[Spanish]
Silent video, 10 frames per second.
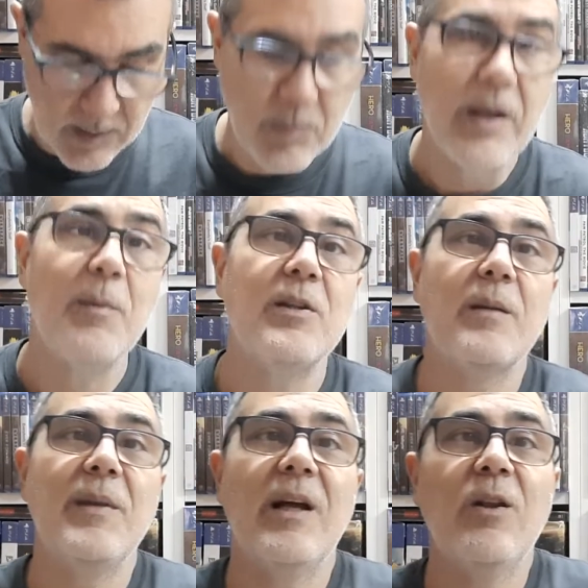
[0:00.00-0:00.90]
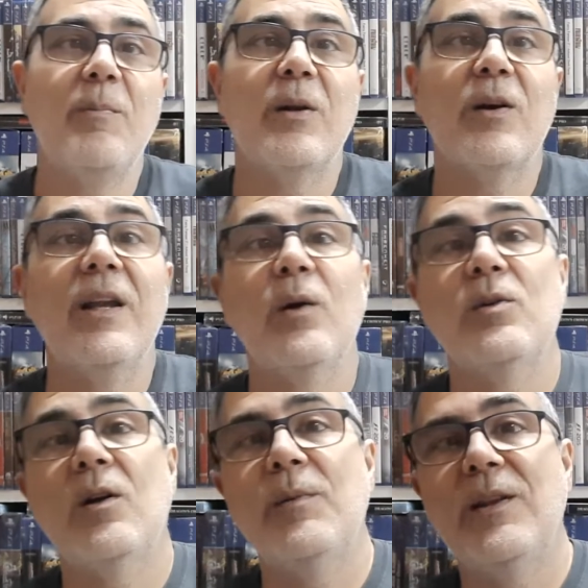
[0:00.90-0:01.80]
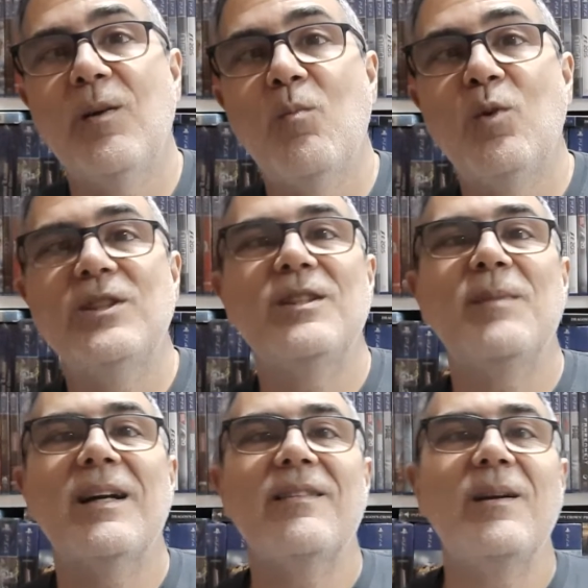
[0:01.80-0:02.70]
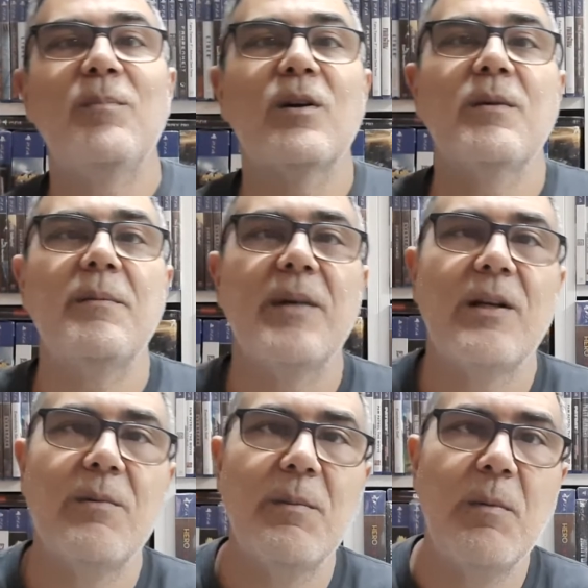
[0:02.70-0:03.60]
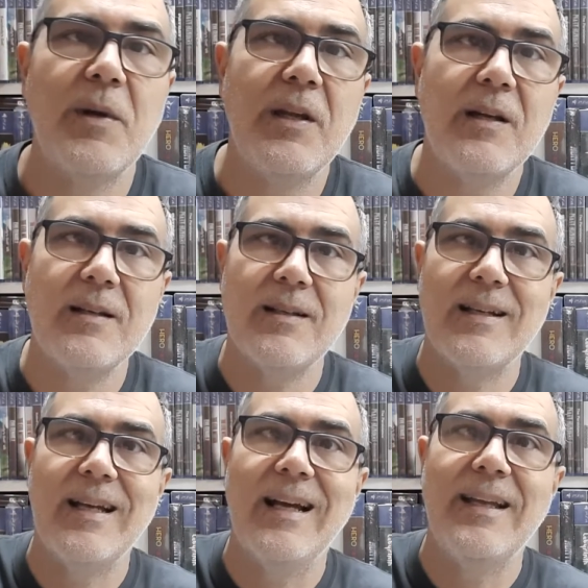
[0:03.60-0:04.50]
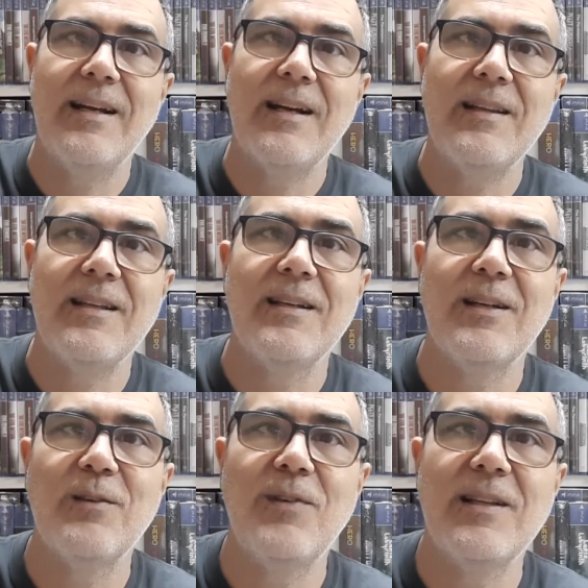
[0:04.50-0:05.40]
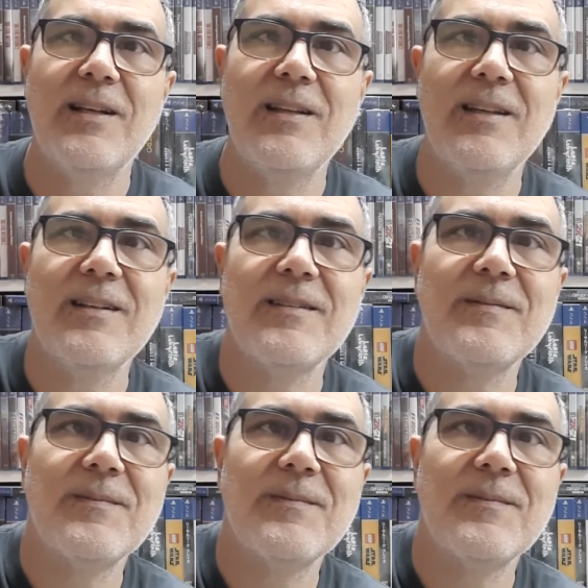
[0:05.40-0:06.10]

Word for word: Pues ya hemos terminado, espero que os haya gustado el vídeo, muchísimas gracias por verme, nos vemos mañana aquí en Randy, que no falte nadie.